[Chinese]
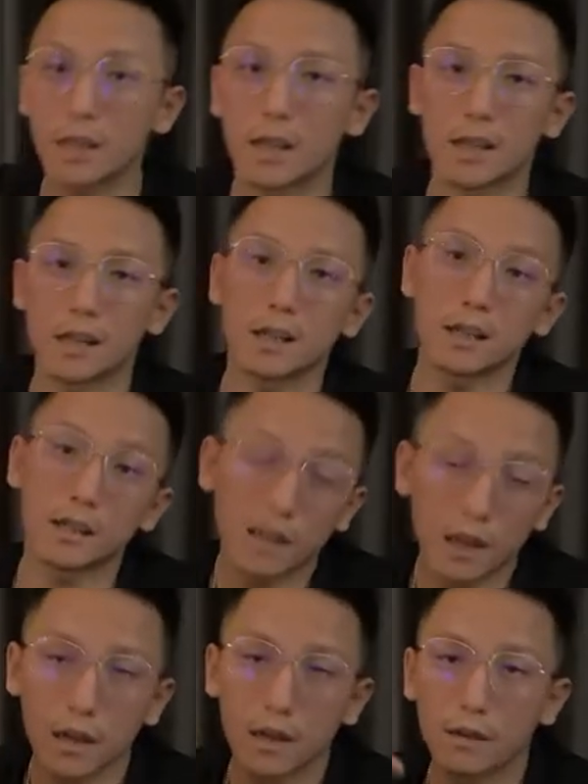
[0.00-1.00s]
普通的新
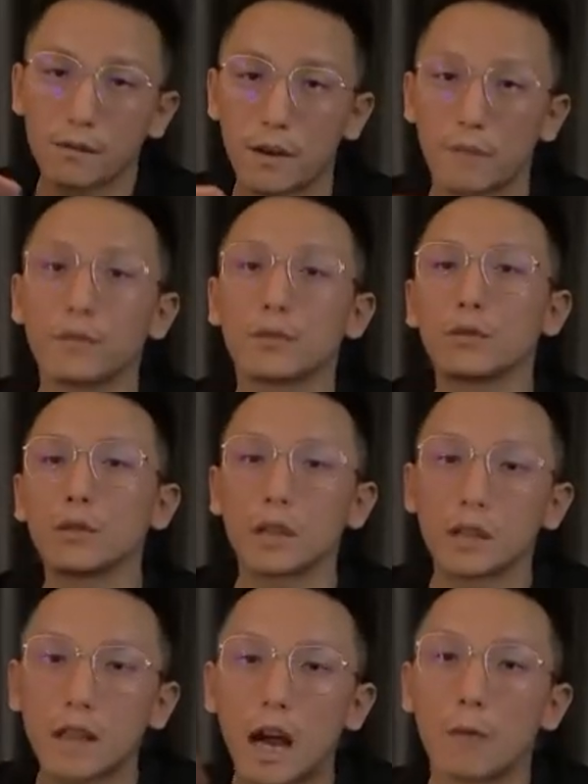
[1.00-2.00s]
员工刚加入一家
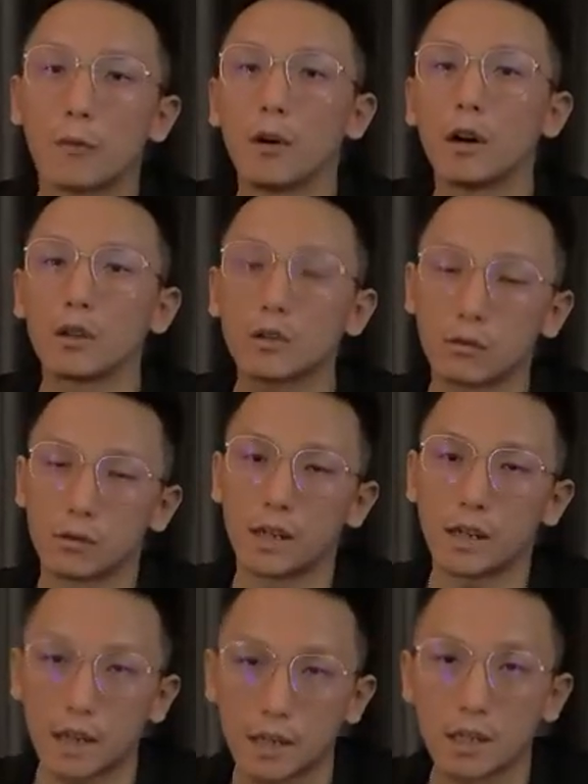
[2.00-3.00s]
公司，会
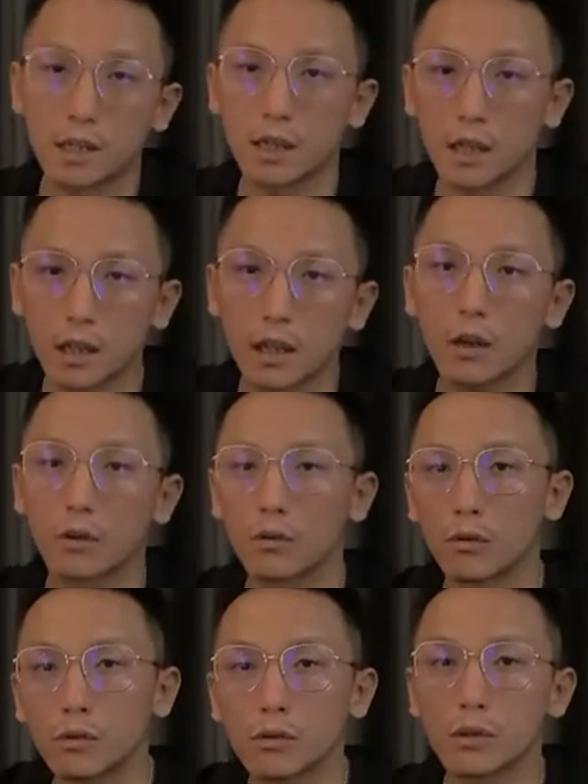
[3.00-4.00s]
担心自己说错
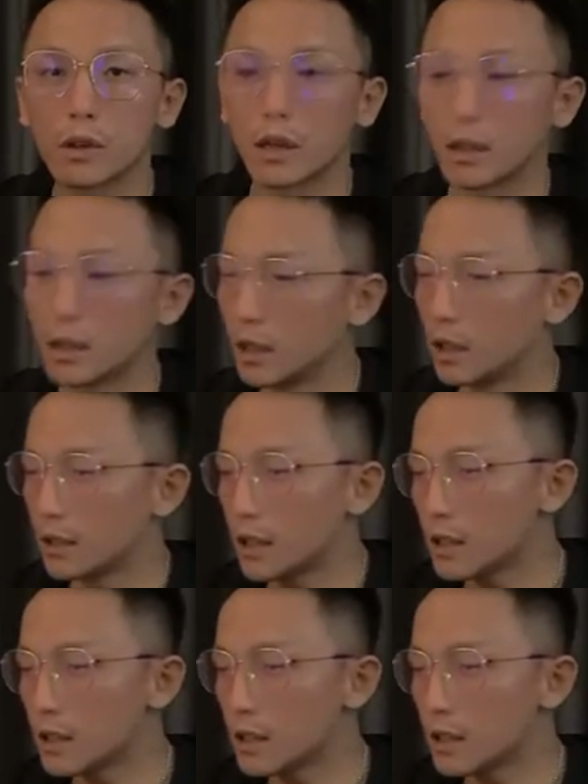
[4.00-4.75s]
话、做错事。